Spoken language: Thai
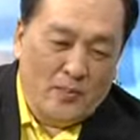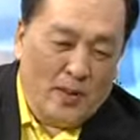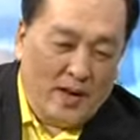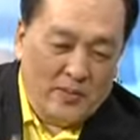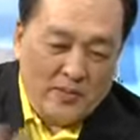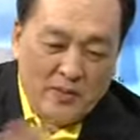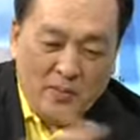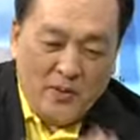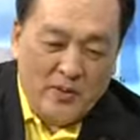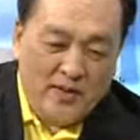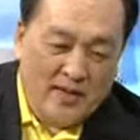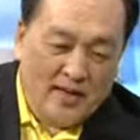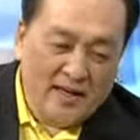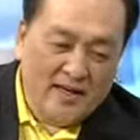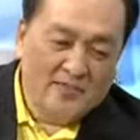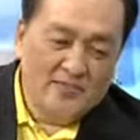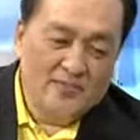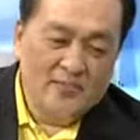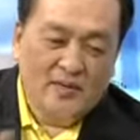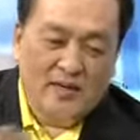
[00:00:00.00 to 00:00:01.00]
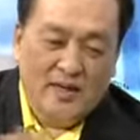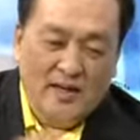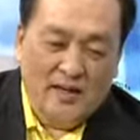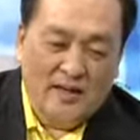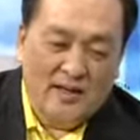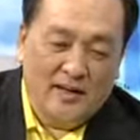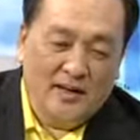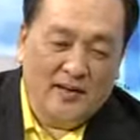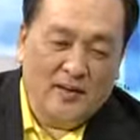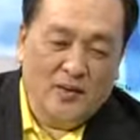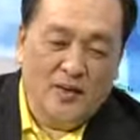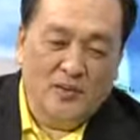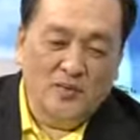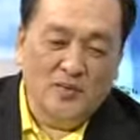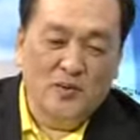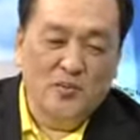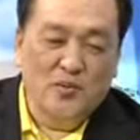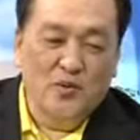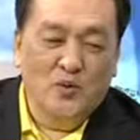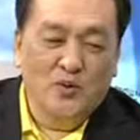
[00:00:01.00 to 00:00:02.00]
ภาพทั้งหมดเนี่ยความ
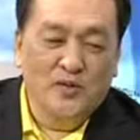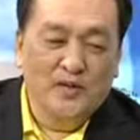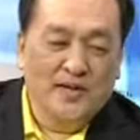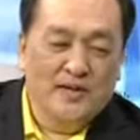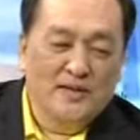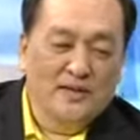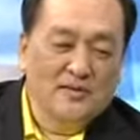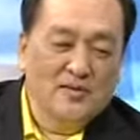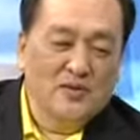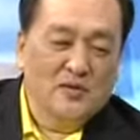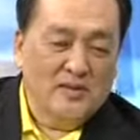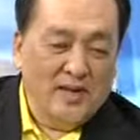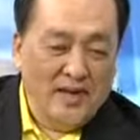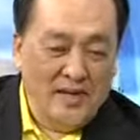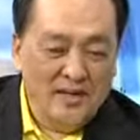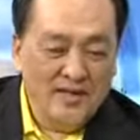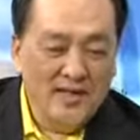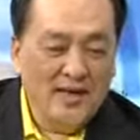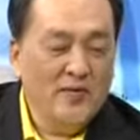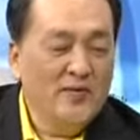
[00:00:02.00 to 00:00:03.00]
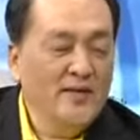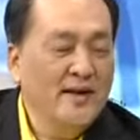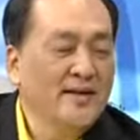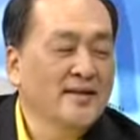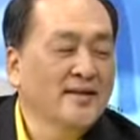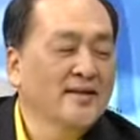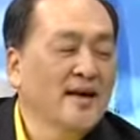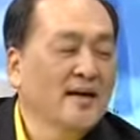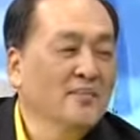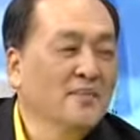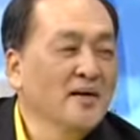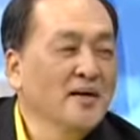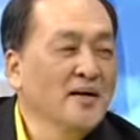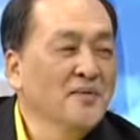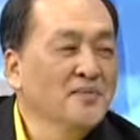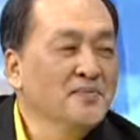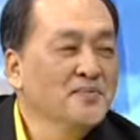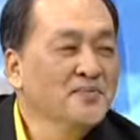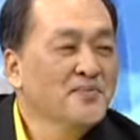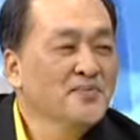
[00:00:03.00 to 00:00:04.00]
สมบูรณ์เนี่ยต้องใช้ระยะเวลาอีกนานไหมค
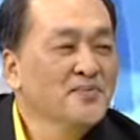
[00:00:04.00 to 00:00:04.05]
รับ